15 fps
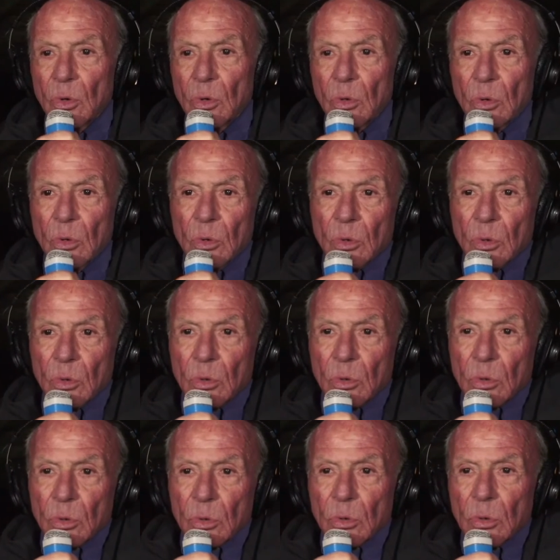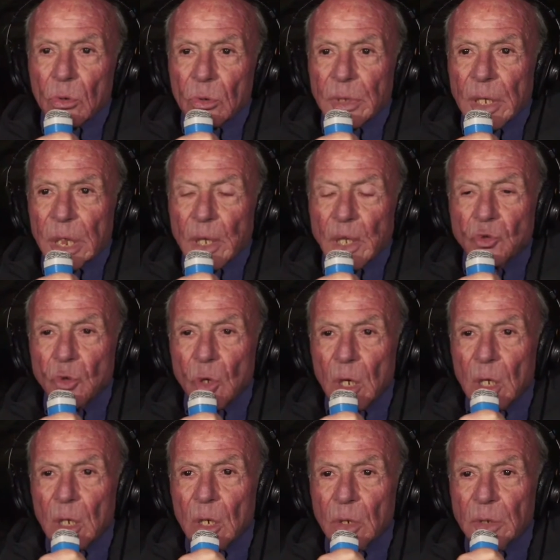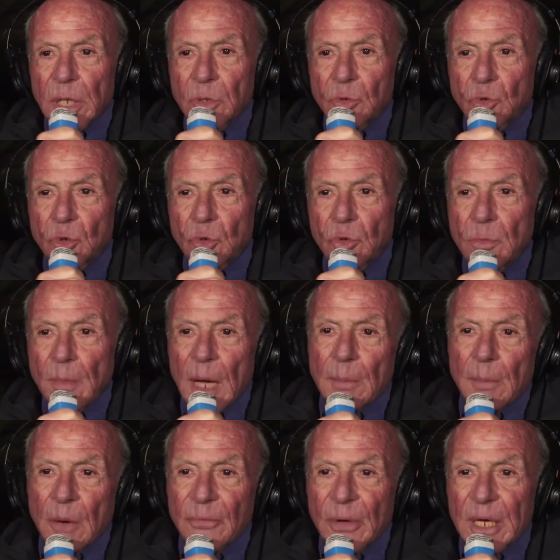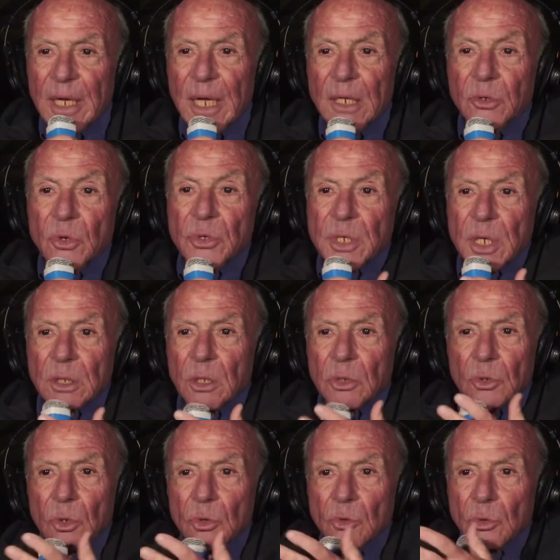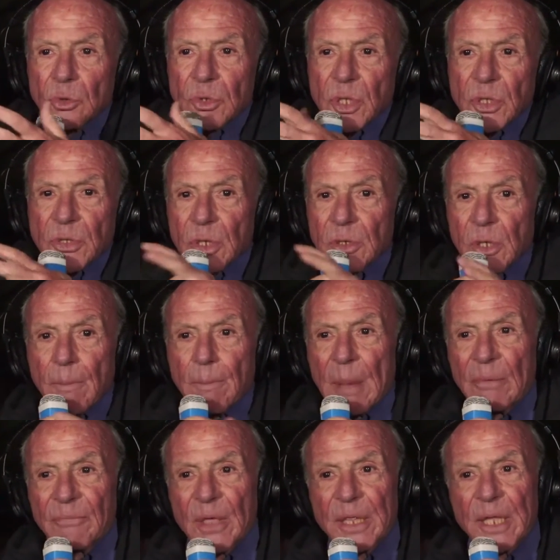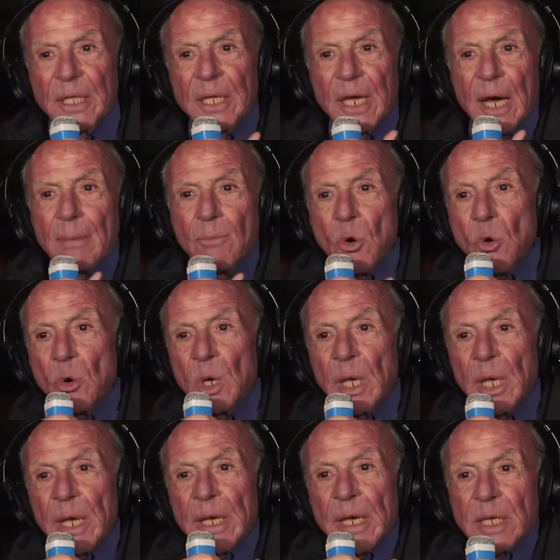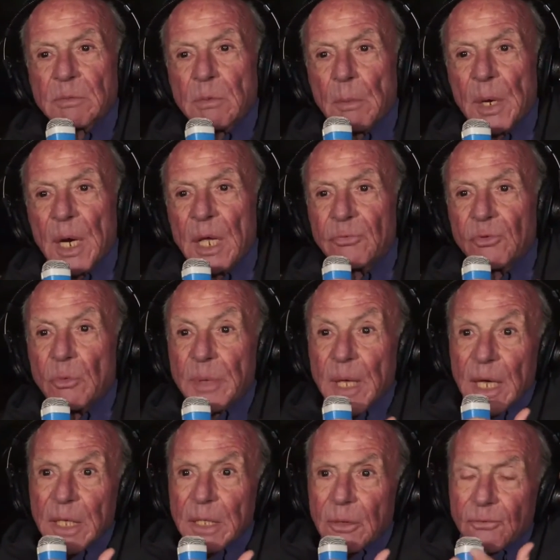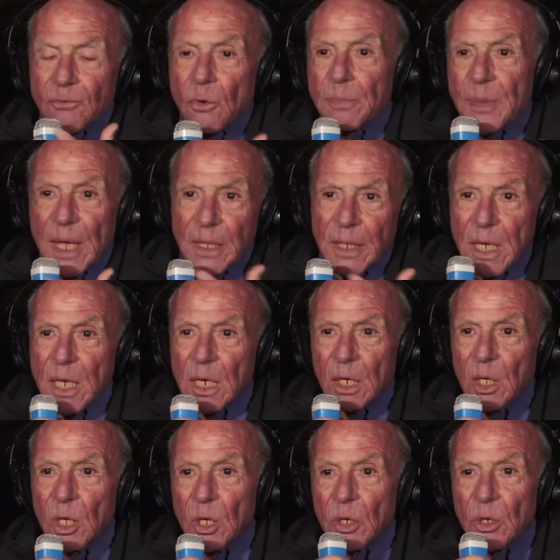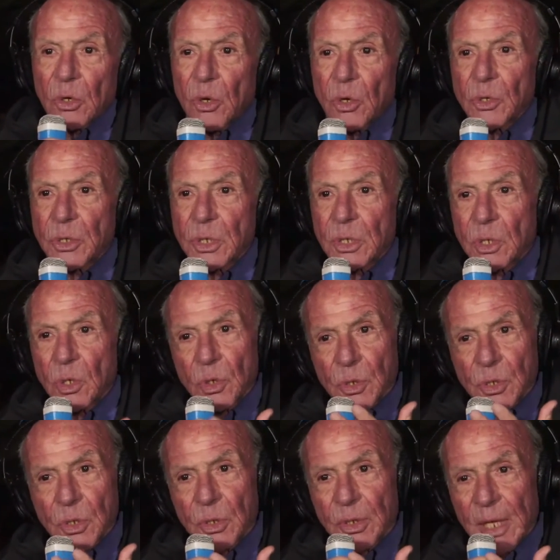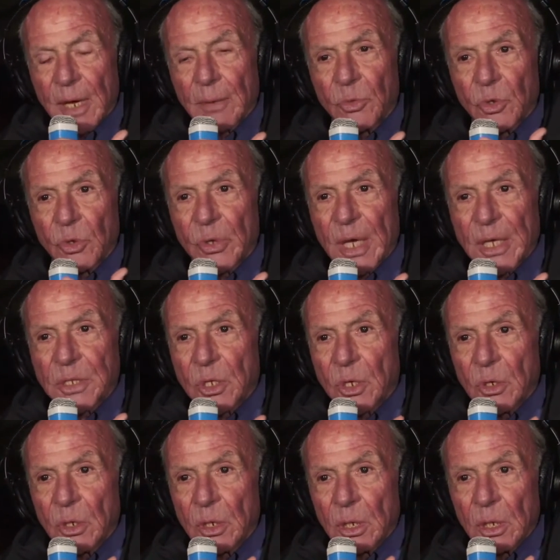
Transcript: on, a toujours, euh, on a toujours du mal. Mais enfin, quelques-uns d'entre nous, de temps en temps, parviennent à dire un mot. Et à ce moment-là, il, faut bien, il faut bien dire que ce, terme de casseur